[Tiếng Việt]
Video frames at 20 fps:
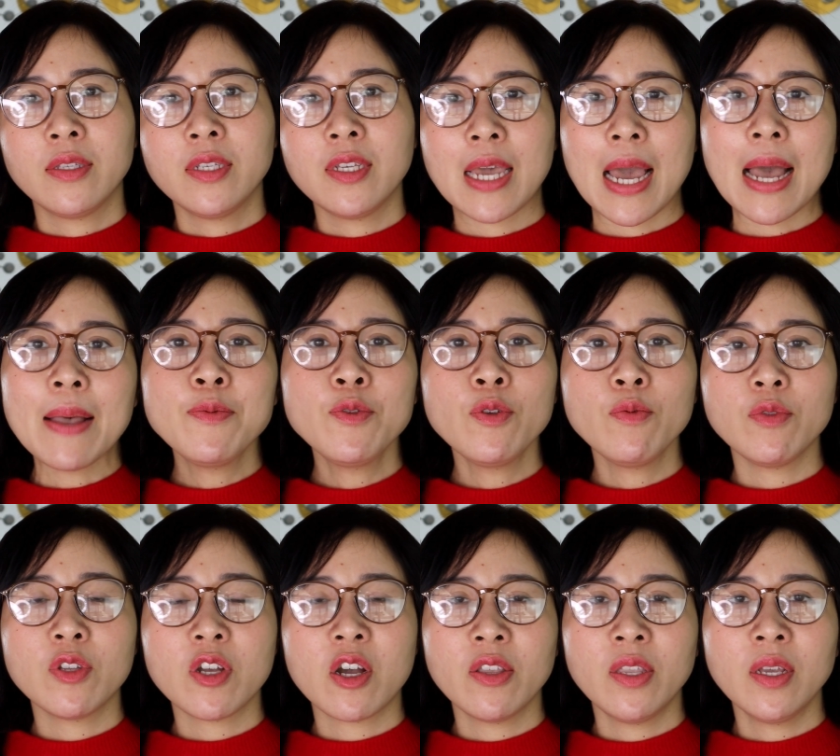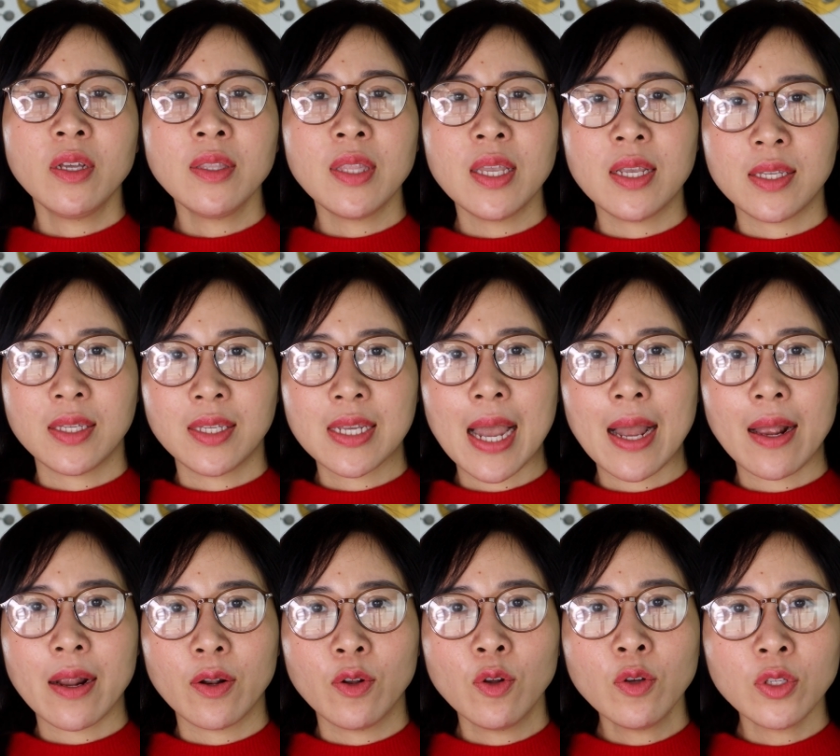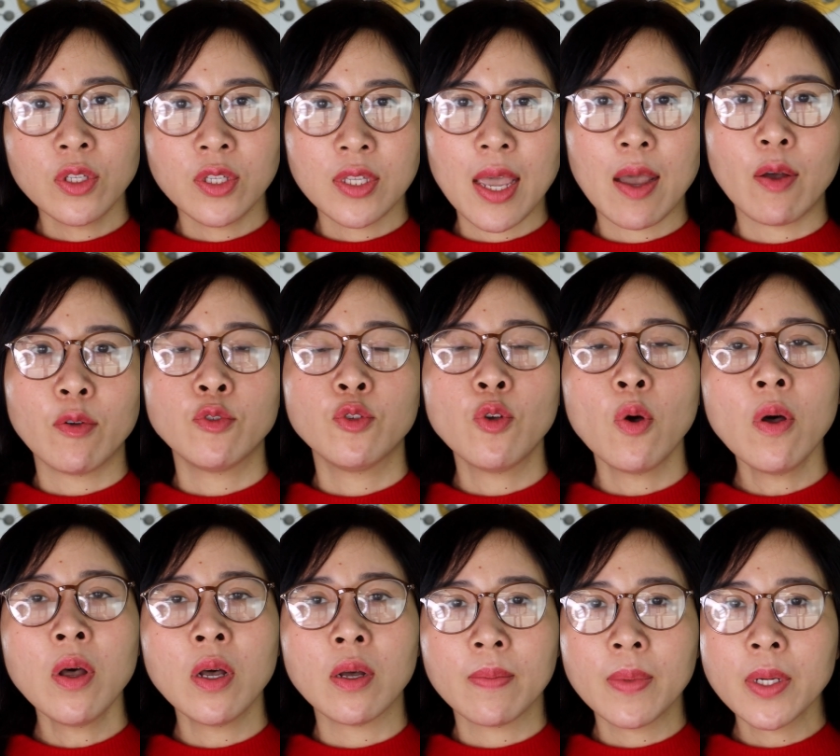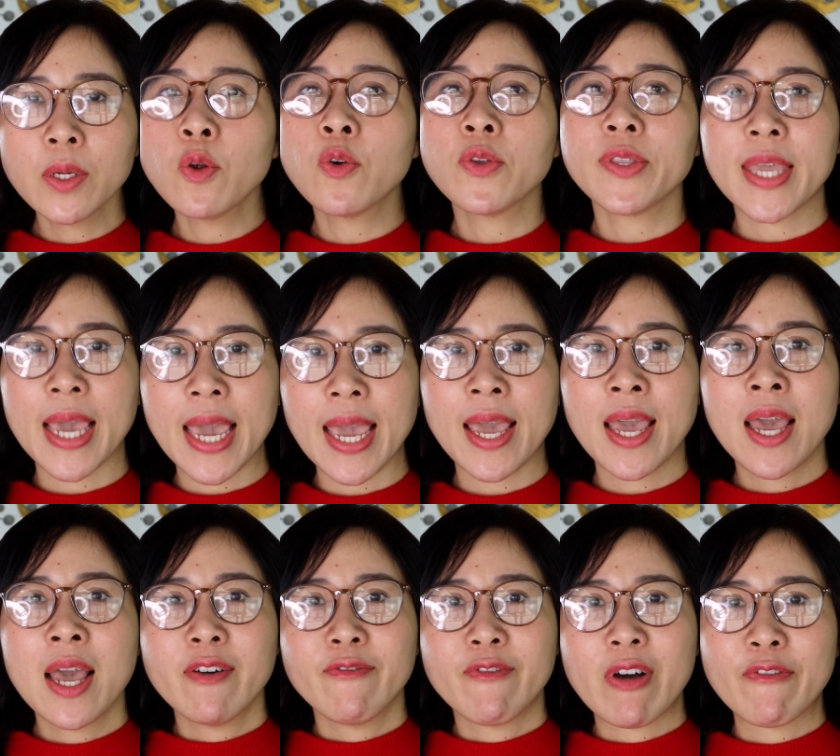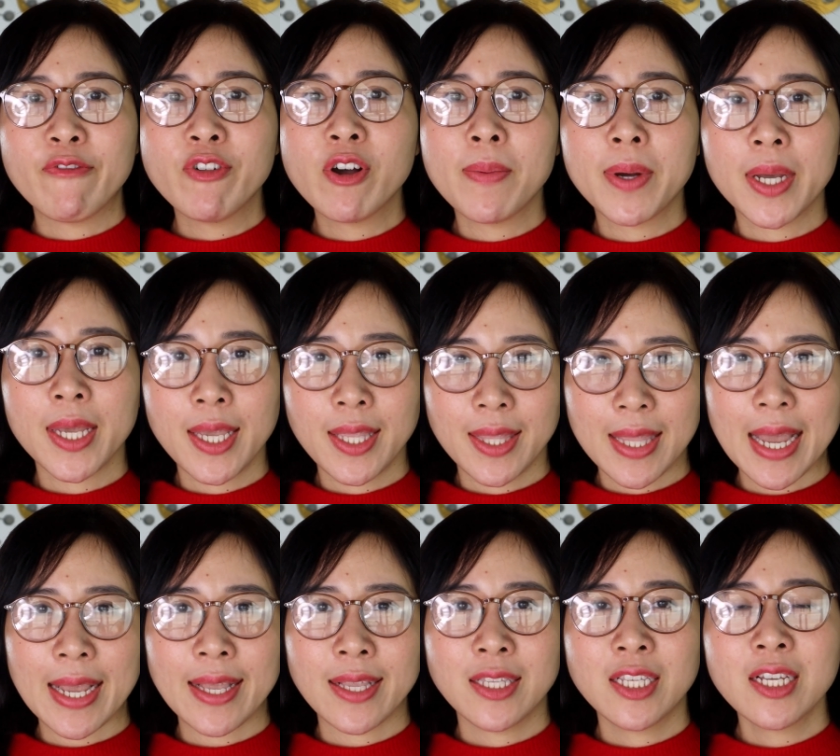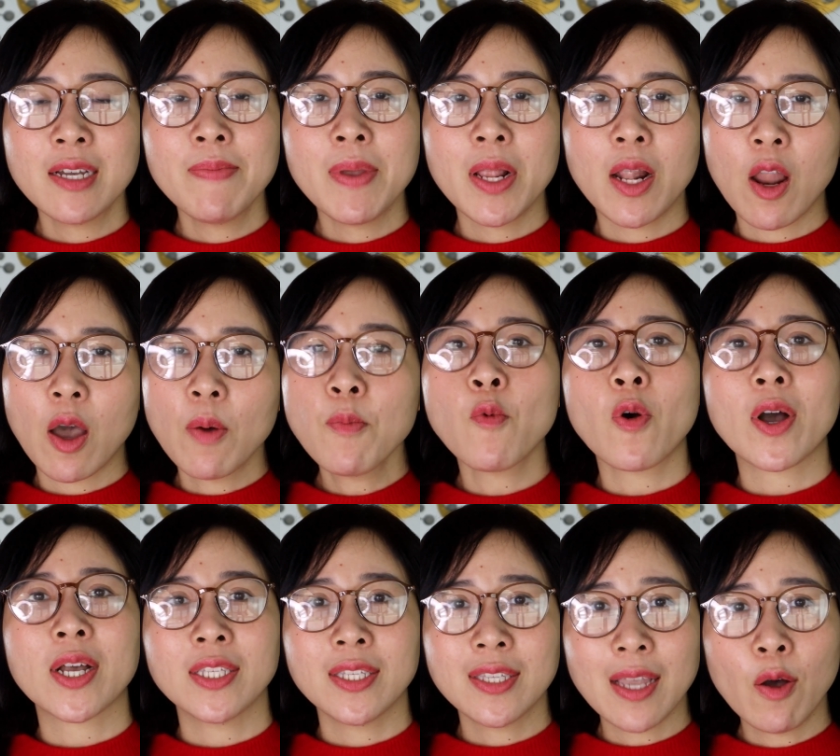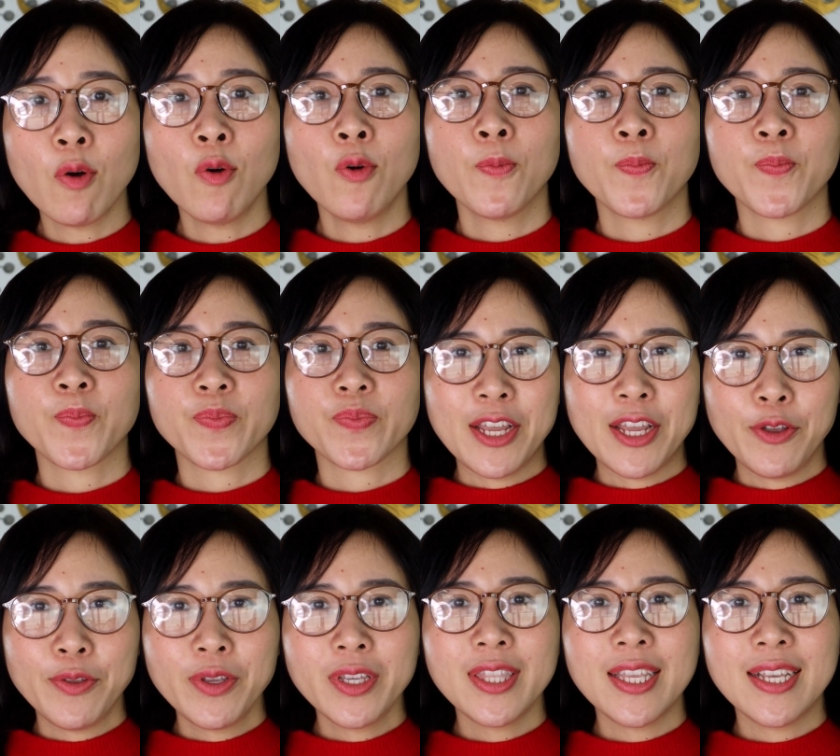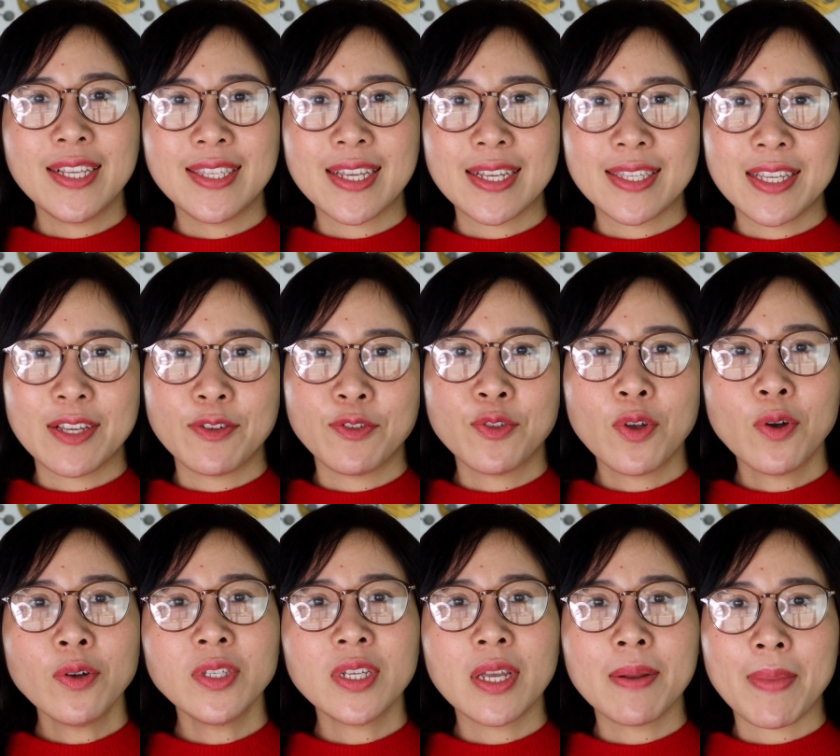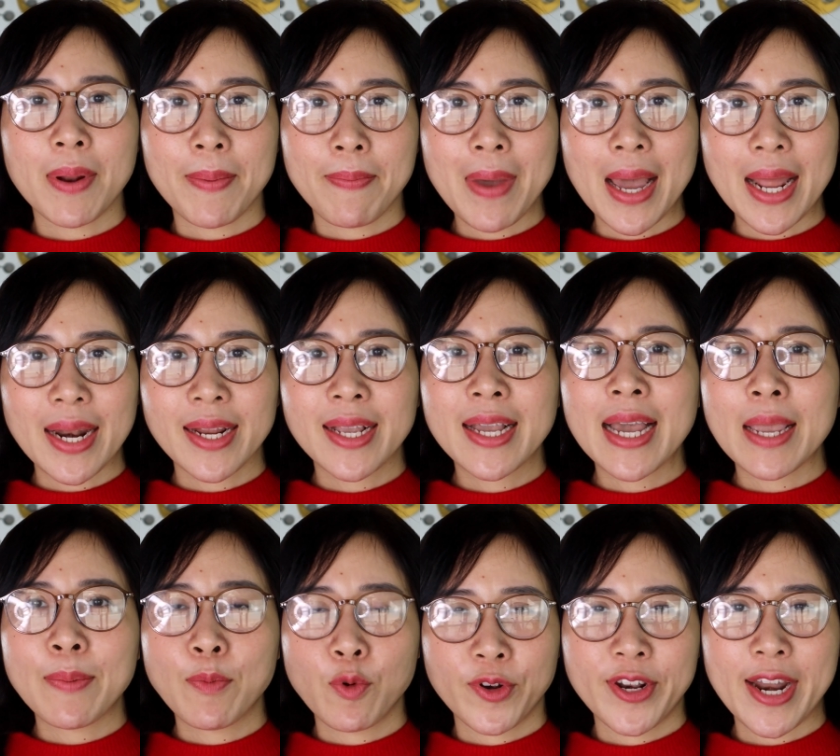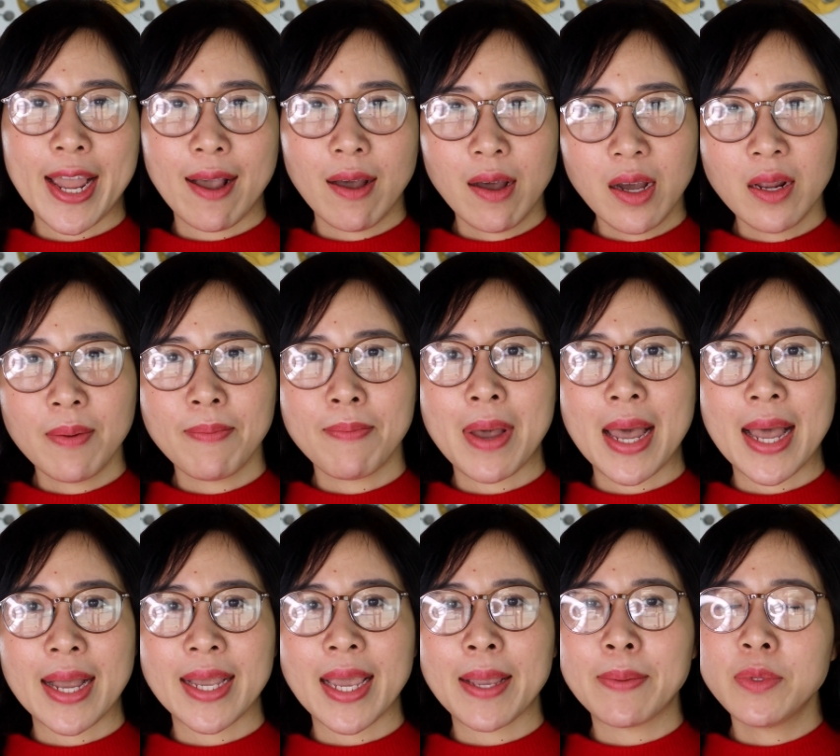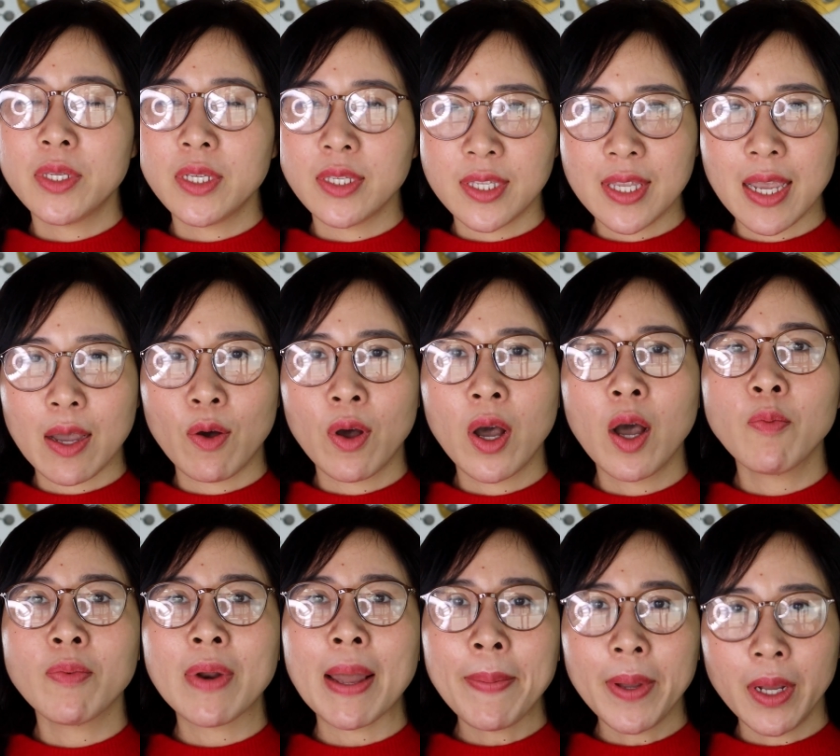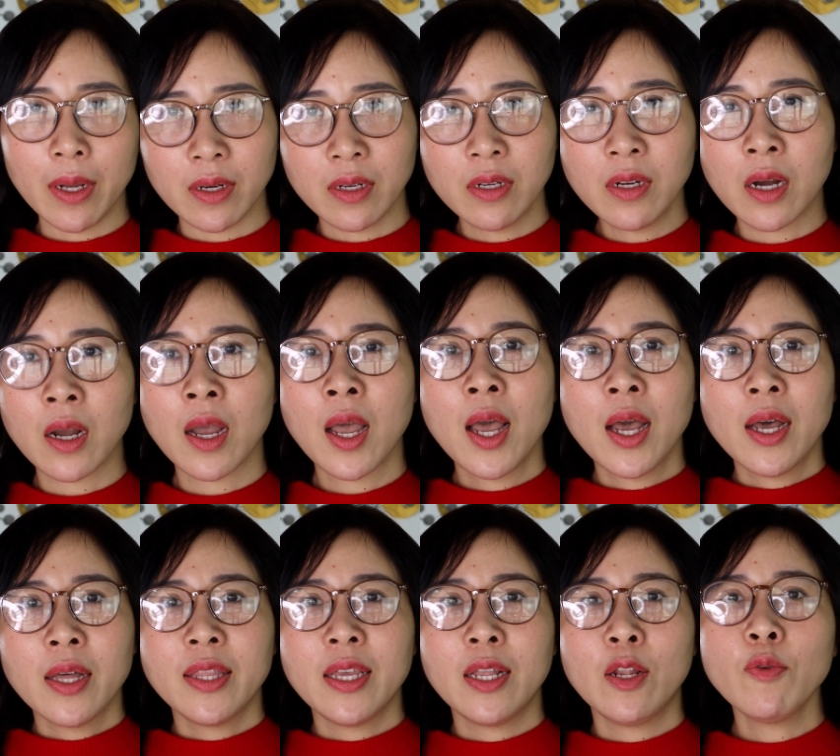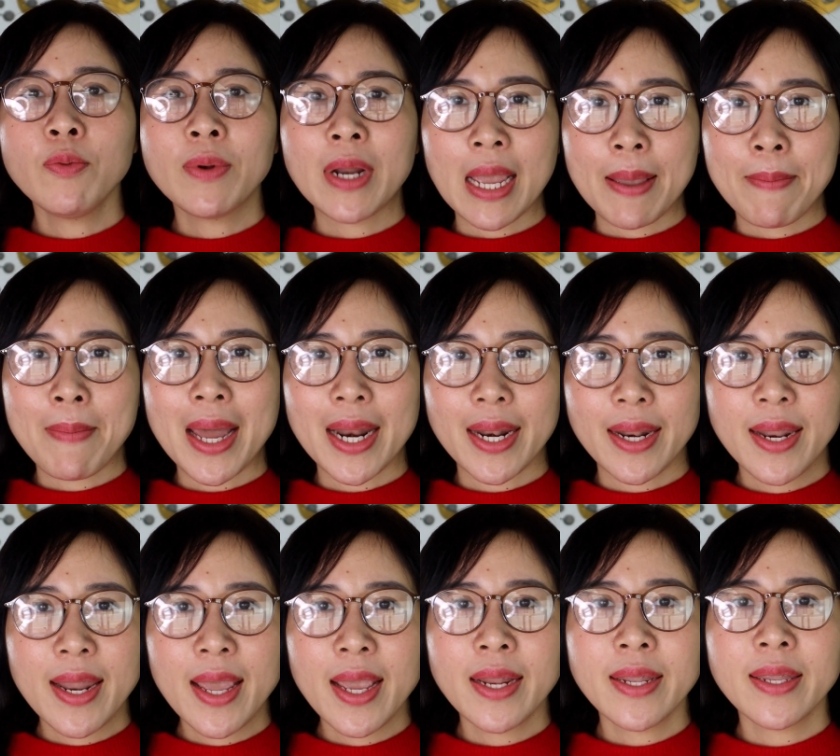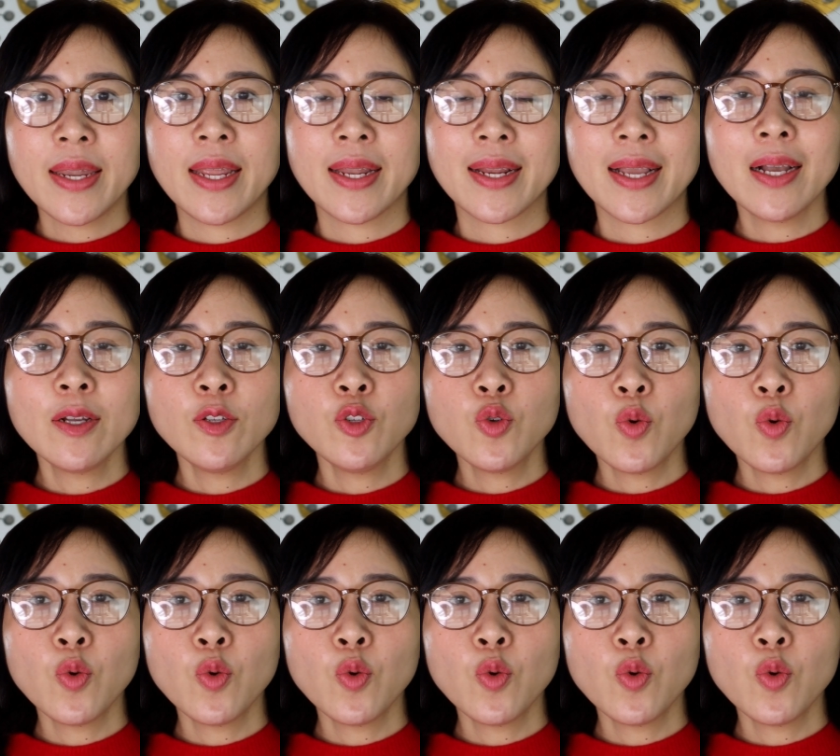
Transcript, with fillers: chỉ áp dụng cho những tình trạng nốt sẹo rỗ ở mức độ nhẹ và vừa mới hình thành, chưa bị lõm quá sâu. Và nếu như tình trạng sẹo rỗ trên mặt bạn ngày một nặng hơn mà kem trị sẹo không đáp ứng được thì lúc này bạn nên đến các